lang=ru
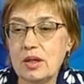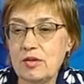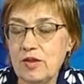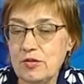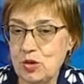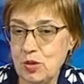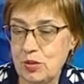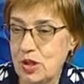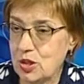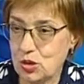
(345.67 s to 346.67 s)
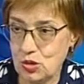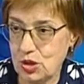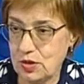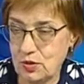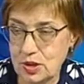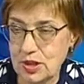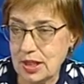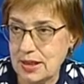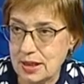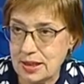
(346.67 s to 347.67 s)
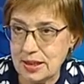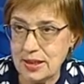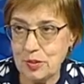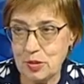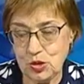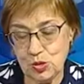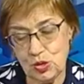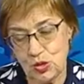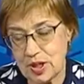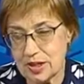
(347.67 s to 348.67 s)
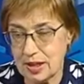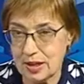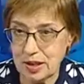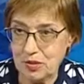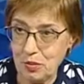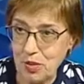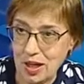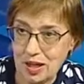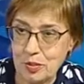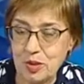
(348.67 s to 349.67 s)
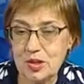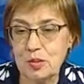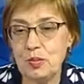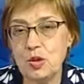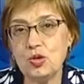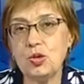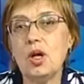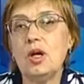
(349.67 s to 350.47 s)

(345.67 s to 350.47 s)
во всем мире существует статистика, почему-то у нас как-то мало об этом пишут,